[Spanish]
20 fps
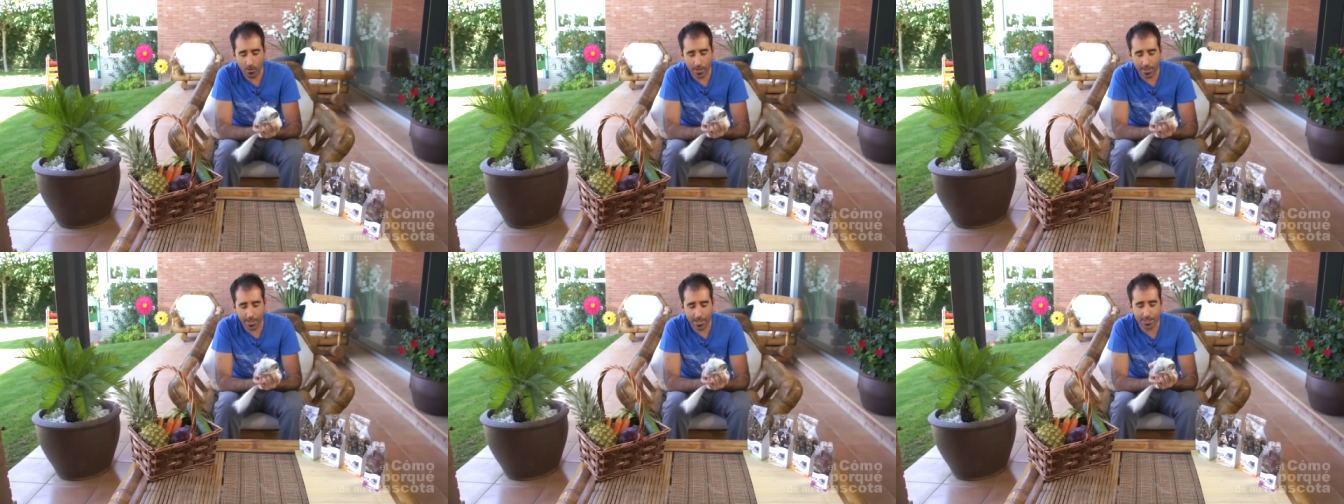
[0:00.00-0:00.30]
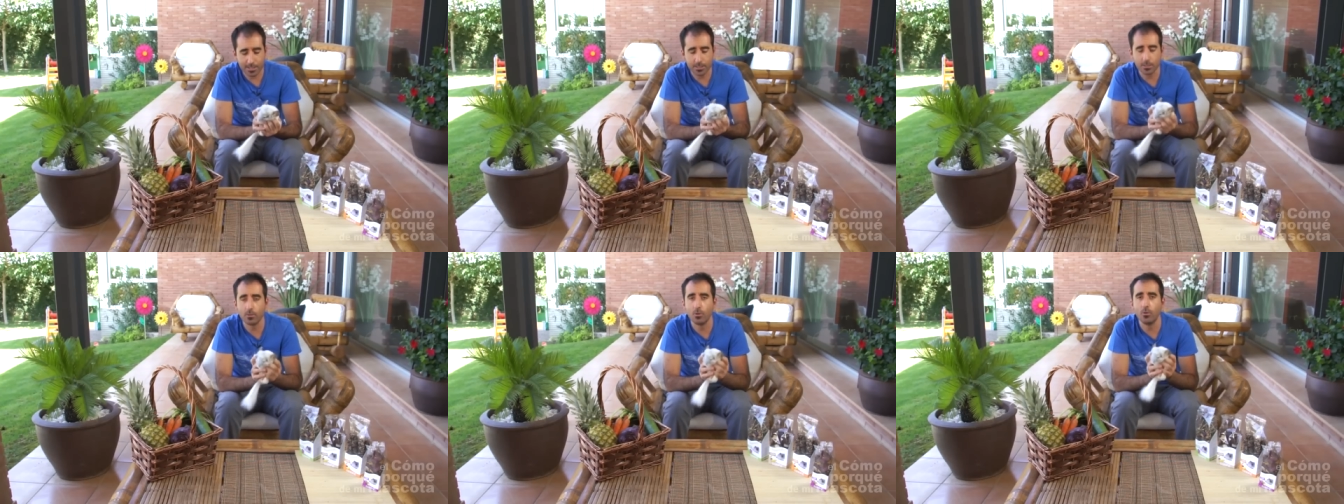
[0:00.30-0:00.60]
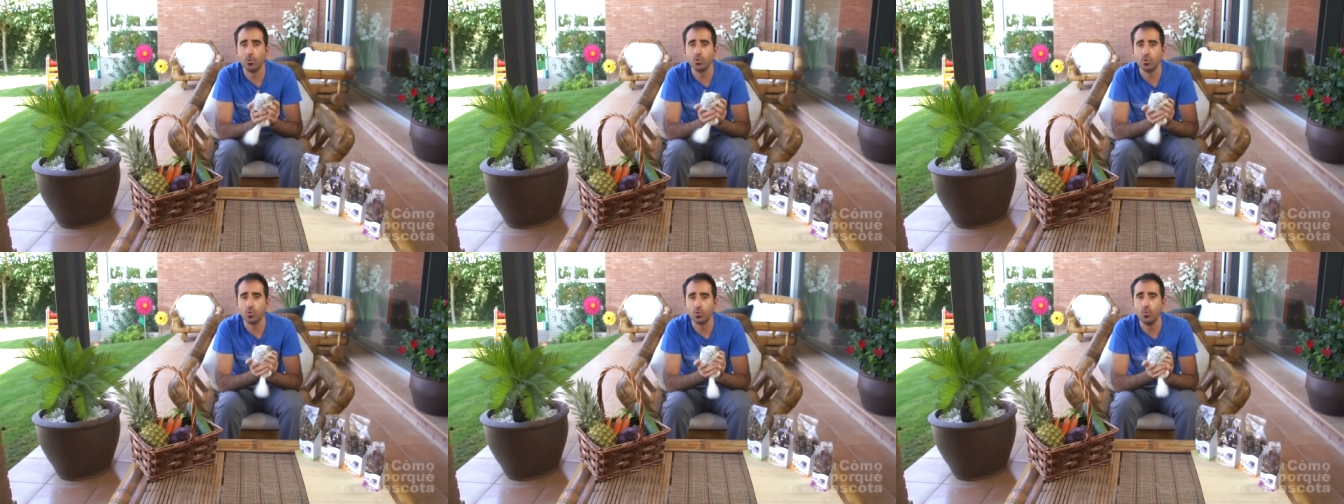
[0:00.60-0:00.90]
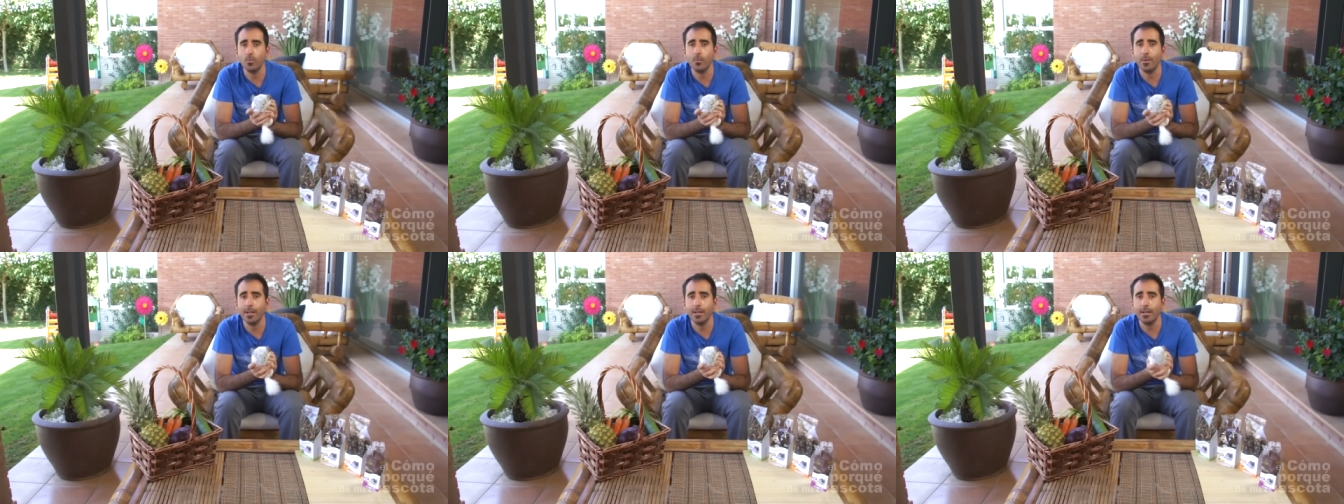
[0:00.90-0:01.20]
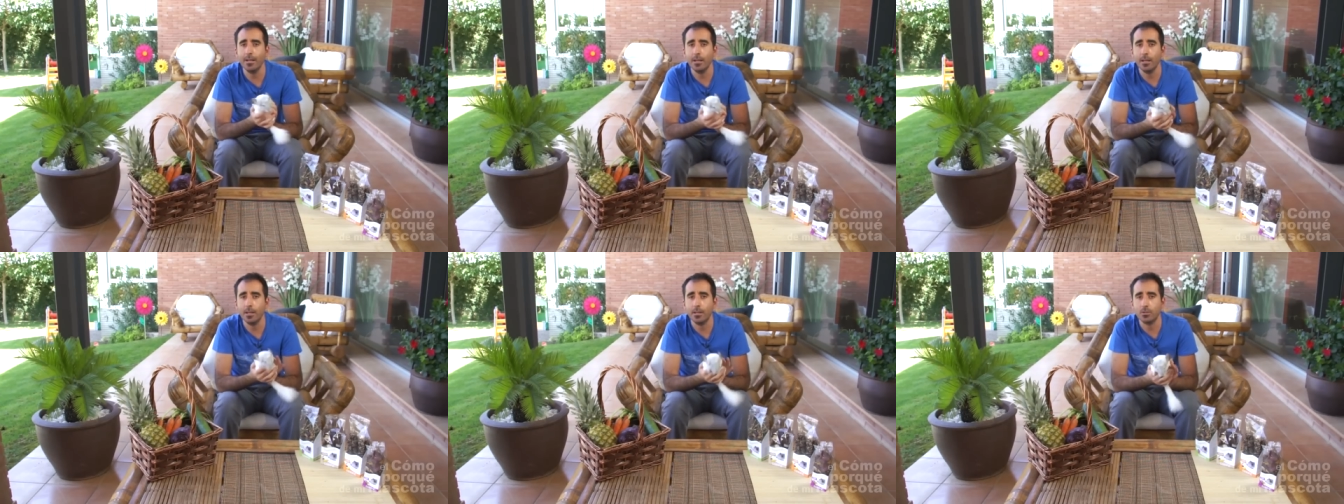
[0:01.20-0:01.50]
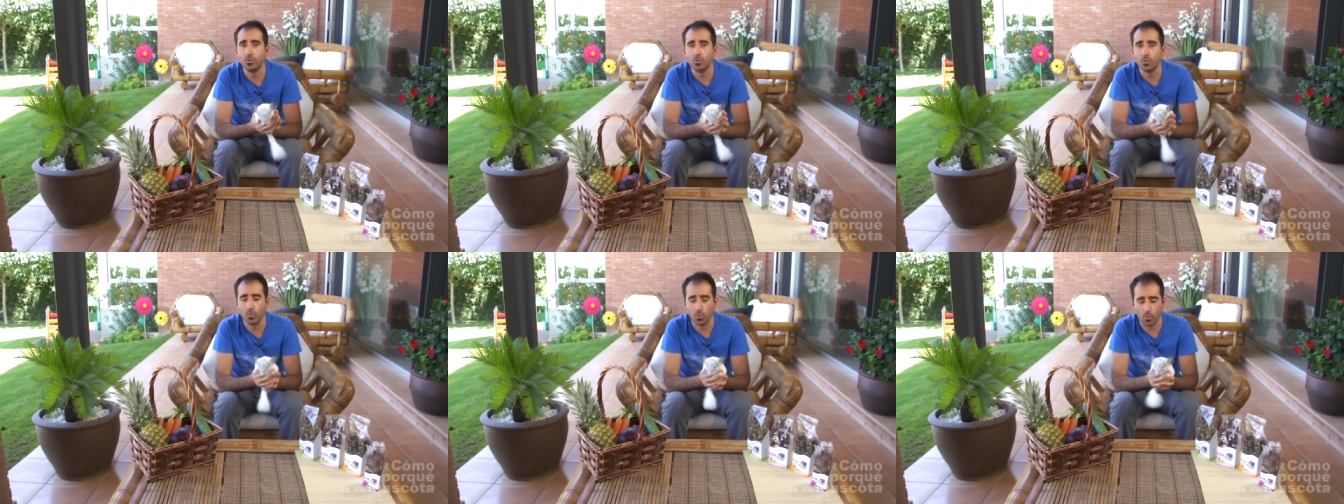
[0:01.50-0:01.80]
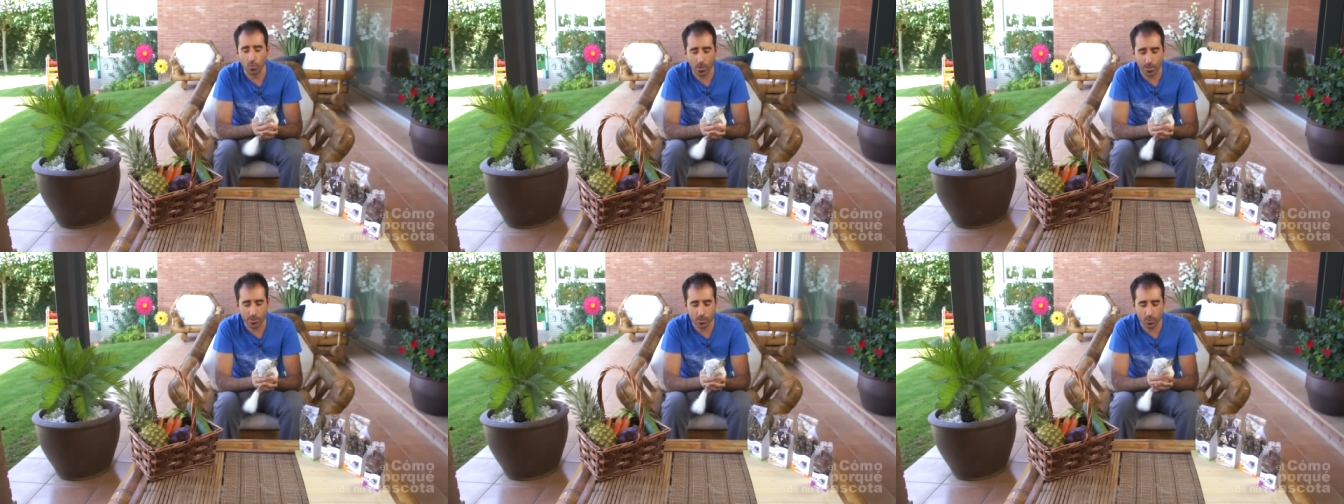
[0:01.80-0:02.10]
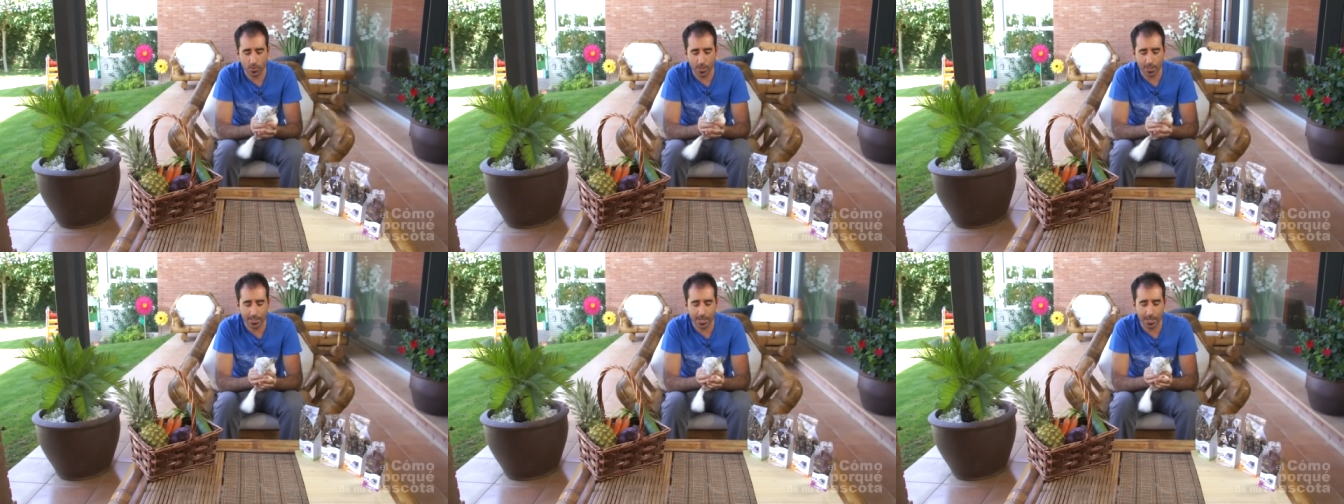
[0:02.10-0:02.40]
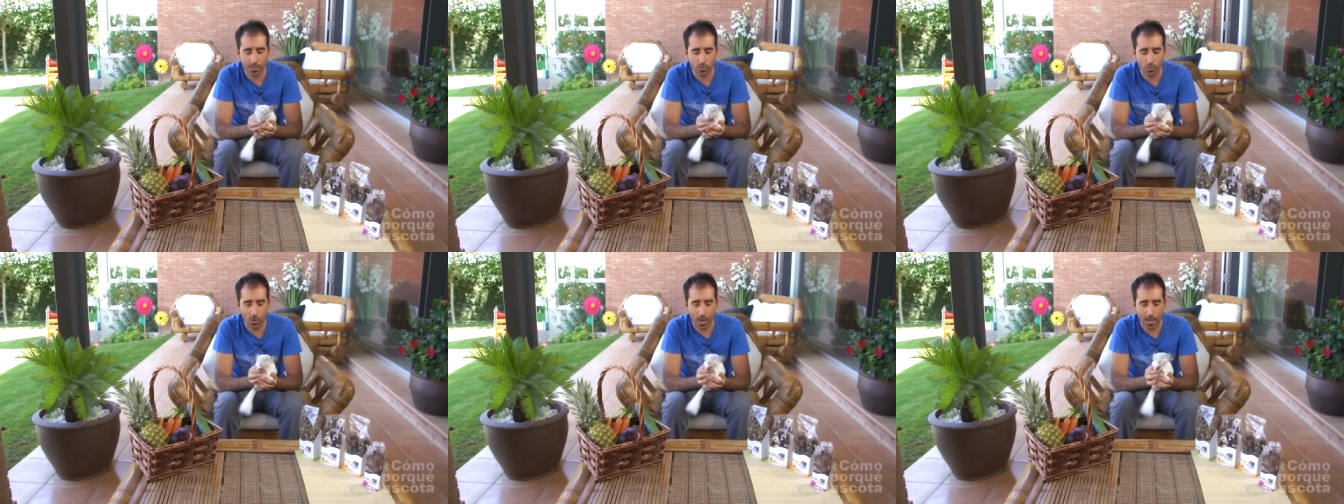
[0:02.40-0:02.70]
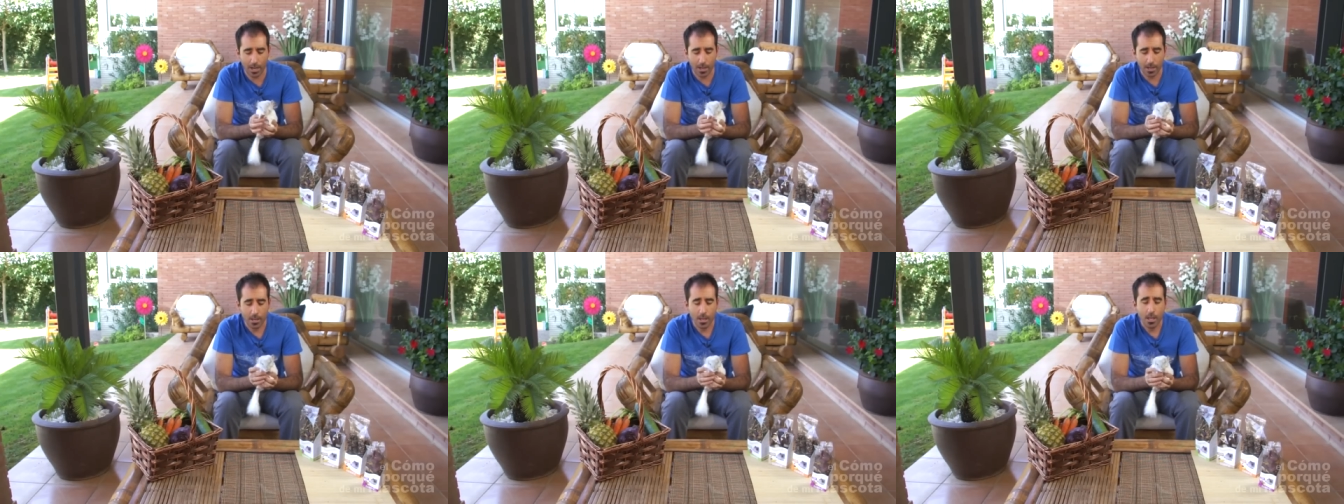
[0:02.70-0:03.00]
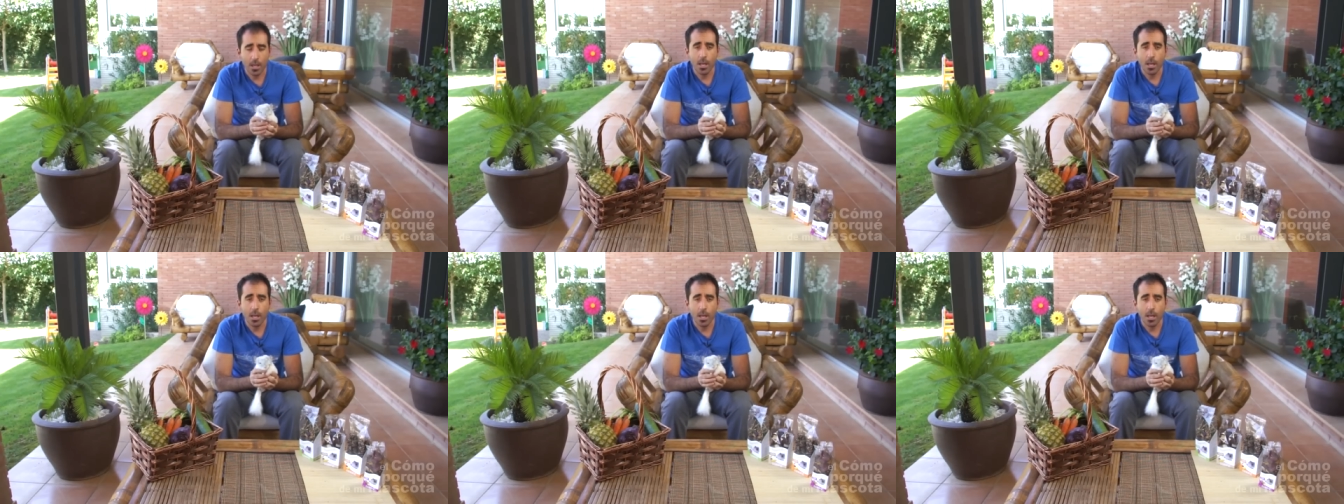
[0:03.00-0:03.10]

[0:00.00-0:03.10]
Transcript: ellas consumen en su, dieta natural.